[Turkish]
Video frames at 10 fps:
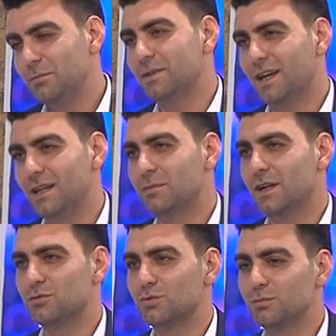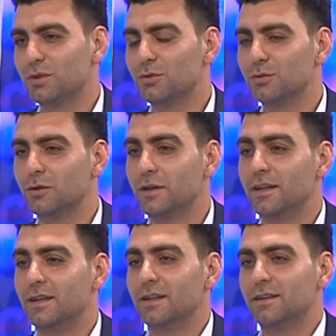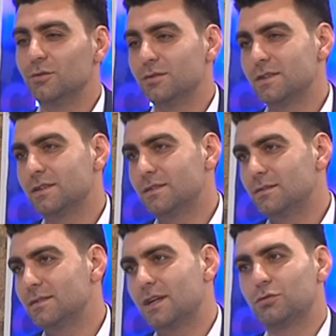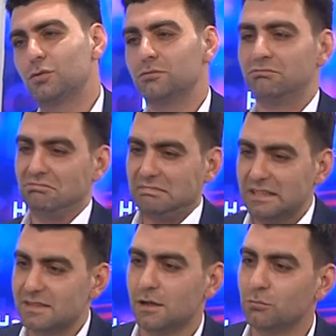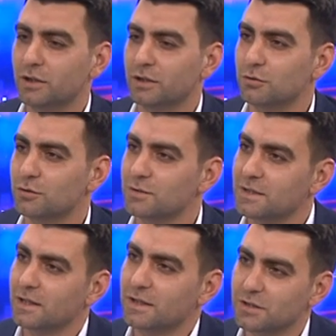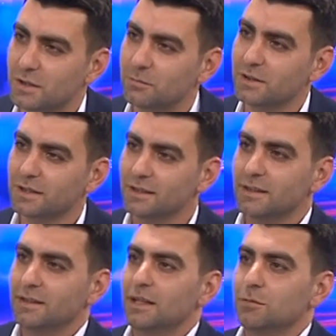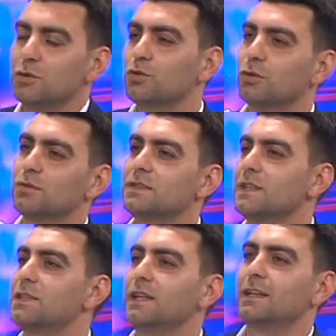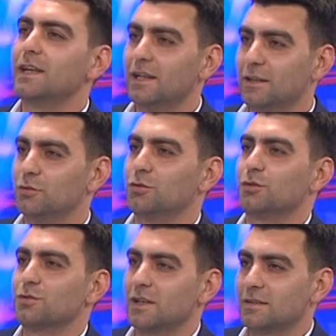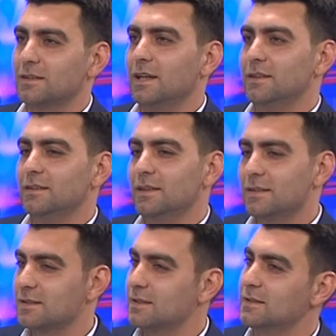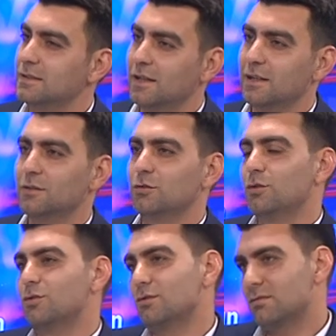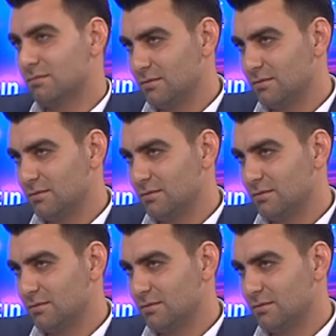gibi yani bazı durumlar oluyor. Onun için atıyorum İstanbul'a gidiyoruz mesela araç almaya. Hani birçok seçeneği değerlendiriyoruz artık yani internet sitesini değerlendiriyoruz.